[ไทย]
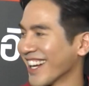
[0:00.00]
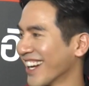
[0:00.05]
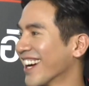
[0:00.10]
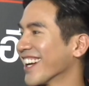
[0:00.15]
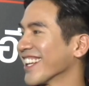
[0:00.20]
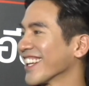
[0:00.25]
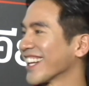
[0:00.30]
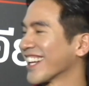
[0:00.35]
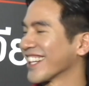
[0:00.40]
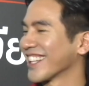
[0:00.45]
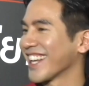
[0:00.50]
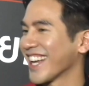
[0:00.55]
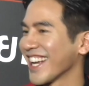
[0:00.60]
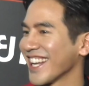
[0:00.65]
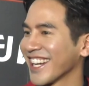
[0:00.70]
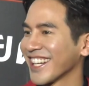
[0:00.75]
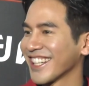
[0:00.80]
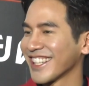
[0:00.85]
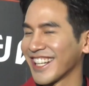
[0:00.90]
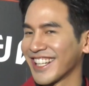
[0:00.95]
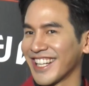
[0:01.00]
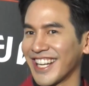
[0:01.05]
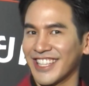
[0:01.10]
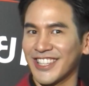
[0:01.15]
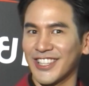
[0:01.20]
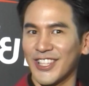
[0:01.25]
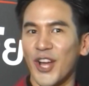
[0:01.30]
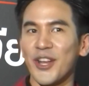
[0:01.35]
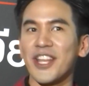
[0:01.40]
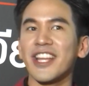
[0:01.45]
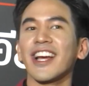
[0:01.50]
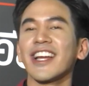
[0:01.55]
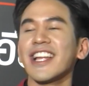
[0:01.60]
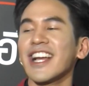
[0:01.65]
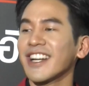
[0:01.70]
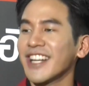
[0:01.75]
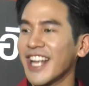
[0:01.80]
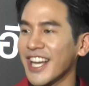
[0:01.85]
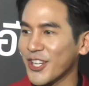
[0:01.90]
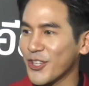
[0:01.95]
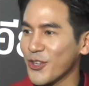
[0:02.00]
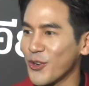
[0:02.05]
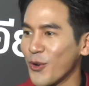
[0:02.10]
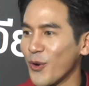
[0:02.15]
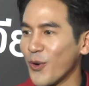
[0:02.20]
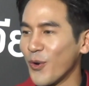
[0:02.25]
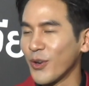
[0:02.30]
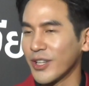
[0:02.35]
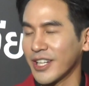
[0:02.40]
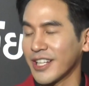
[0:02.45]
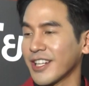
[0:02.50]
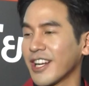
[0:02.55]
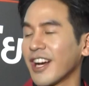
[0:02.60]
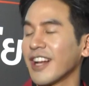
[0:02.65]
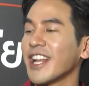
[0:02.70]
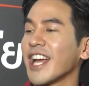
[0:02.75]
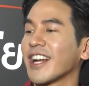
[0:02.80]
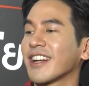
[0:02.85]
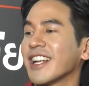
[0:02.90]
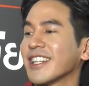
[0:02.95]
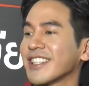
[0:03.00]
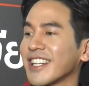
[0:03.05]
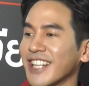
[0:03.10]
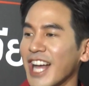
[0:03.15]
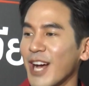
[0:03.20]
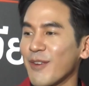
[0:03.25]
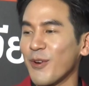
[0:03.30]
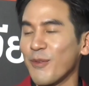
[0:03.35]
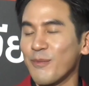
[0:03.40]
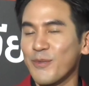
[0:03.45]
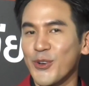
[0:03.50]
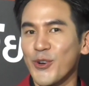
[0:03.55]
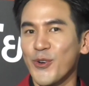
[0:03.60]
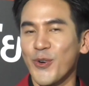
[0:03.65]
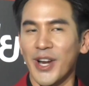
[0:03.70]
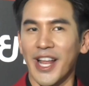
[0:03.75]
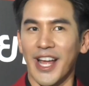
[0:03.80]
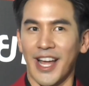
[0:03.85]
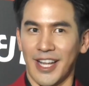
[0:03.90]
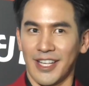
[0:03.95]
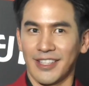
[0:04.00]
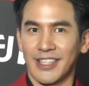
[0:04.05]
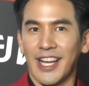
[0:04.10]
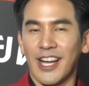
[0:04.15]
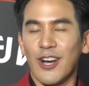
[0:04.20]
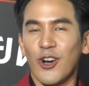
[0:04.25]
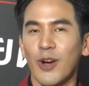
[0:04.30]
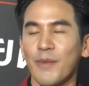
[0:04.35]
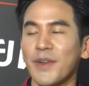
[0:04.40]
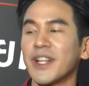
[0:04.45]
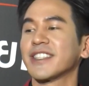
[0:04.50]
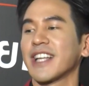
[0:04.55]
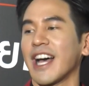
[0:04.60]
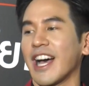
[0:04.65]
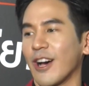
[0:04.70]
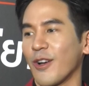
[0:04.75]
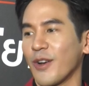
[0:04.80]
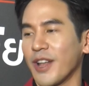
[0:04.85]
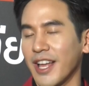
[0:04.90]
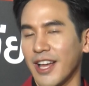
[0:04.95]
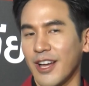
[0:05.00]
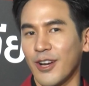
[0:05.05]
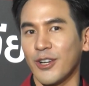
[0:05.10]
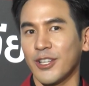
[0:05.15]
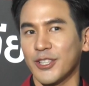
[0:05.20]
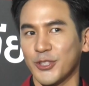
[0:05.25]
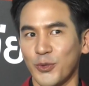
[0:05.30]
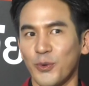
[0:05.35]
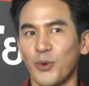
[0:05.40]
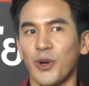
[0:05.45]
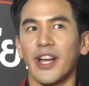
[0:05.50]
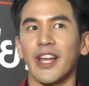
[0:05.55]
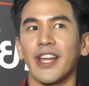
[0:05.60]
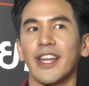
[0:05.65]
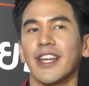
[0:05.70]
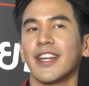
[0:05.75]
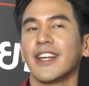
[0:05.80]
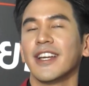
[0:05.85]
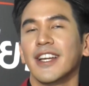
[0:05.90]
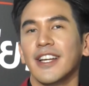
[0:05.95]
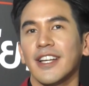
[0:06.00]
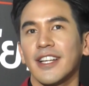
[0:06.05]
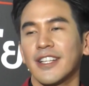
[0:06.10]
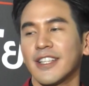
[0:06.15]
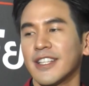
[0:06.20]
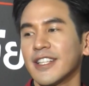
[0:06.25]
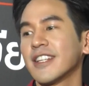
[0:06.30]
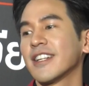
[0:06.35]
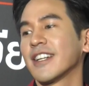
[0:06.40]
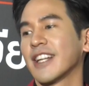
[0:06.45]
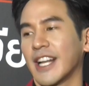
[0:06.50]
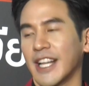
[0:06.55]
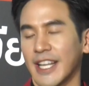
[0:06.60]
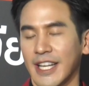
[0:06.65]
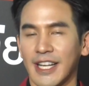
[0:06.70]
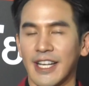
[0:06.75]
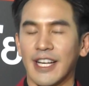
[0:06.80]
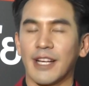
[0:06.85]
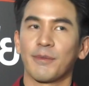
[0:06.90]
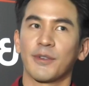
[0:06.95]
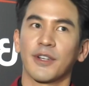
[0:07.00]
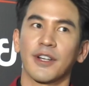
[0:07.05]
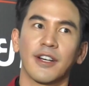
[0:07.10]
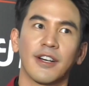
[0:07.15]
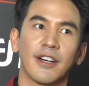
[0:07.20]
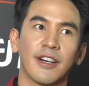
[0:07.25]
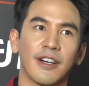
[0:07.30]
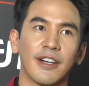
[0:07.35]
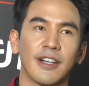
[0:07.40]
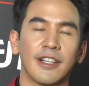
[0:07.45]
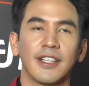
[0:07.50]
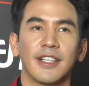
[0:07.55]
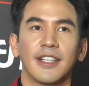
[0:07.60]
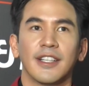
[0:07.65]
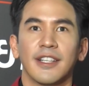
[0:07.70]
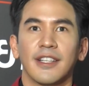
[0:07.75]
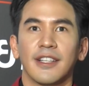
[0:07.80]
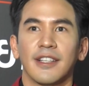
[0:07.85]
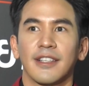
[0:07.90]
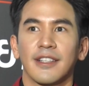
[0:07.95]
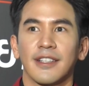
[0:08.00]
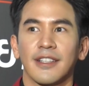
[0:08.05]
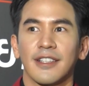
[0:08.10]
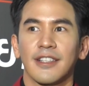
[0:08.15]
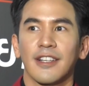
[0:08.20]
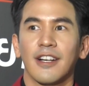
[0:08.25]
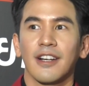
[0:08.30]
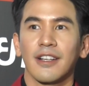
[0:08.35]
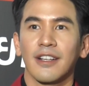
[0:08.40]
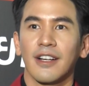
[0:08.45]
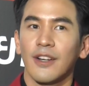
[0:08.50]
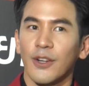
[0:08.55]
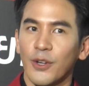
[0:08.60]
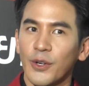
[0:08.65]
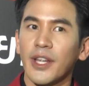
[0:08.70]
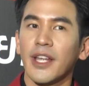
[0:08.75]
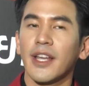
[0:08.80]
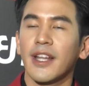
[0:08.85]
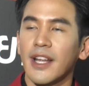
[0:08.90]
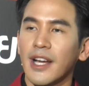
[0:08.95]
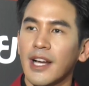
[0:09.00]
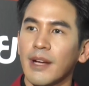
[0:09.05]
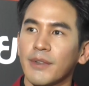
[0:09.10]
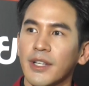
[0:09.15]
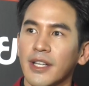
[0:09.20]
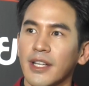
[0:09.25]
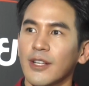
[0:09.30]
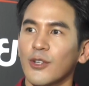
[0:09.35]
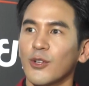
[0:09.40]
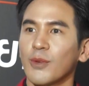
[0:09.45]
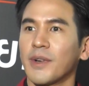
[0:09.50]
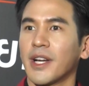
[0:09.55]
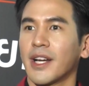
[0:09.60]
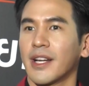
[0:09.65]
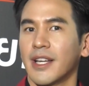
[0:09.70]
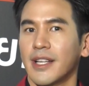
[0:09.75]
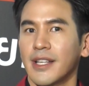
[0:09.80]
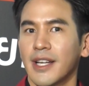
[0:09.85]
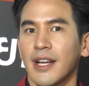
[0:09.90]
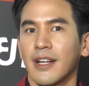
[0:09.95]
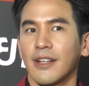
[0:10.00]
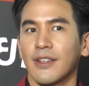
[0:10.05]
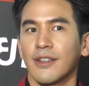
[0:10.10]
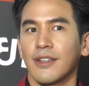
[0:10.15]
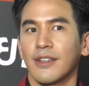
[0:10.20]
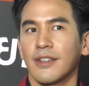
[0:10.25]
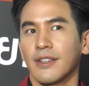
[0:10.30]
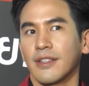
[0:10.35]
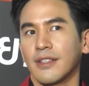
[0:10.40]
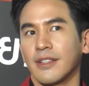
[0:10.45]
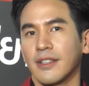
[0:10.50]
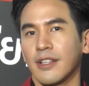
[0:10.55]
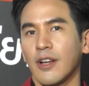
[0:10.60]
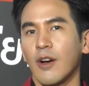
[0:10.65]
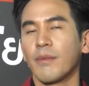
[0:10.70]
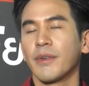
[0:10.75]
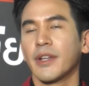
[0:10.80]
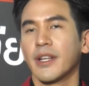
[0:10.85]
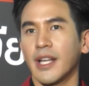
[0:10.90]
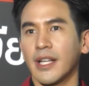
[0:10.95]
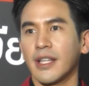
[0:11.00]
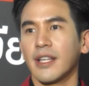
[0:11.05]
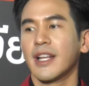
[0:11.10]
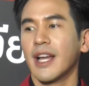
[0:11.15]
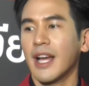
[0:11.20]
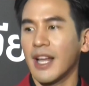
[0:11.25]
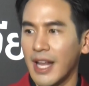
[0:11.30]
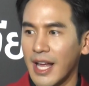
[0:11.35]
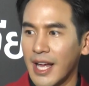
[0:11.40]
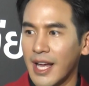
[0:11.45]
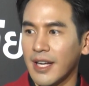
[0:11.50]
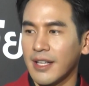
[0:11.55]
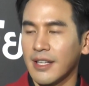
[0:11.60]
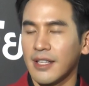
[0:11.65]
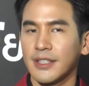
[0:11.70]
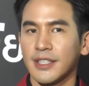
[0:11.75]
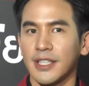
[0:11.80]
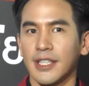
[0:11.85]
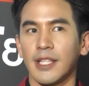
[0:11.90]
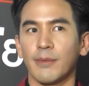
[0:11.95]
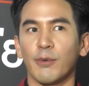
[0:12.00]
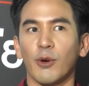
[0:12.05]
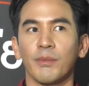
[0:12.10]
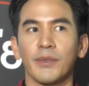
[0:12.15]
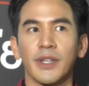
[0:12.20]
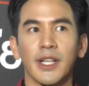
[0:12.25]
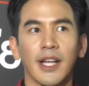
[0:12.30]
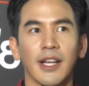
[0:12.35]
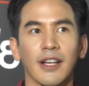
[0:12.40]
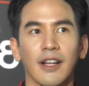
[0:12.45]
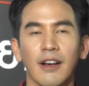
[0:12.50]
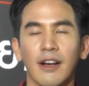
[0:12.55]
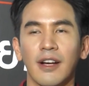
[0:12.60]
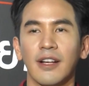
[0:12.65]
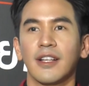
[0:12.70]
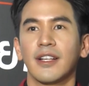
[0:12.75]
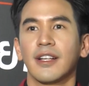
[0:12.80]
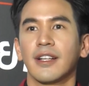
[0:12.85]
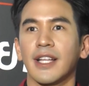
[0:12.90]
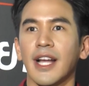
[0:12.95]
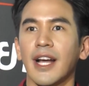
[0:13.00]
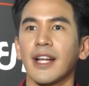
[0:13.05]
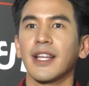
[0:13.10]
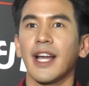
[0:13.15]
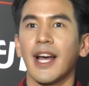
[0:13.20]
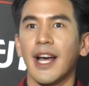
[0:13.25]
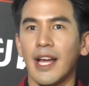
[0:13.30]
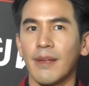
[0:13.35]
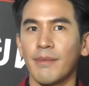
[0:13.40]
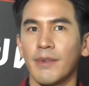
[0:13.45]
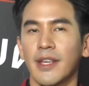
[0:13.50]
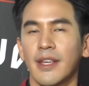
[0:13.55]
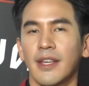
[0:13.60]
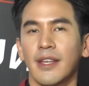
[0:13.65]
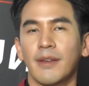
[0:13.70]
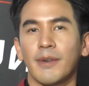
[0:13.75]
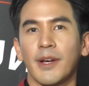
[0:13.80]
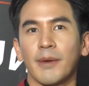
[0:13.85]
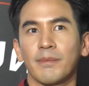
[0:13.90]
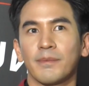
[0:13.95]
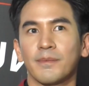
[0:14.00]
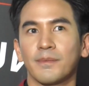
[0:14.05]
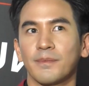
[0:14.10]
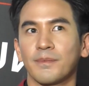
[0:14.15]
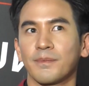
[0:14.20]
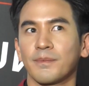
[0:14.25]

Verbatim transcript: เออตั้งแต่ยาย่ายังเด็กๆตอนนี้ก็ยังเด็กอยู่ ก็เด็กในสายตาผมอยู่แหละ แต่เขาก็เป็นสาวแล้วก็สวยขึ้นอะไรอย่างนี้ครับ ก็ก็ก็โอเคนะครับ ถ้าร่วมงานกับยาย่าก็น้องเป็นเด็กที่น่ารักเจอผมทีไรก็ทักทายมีแบบ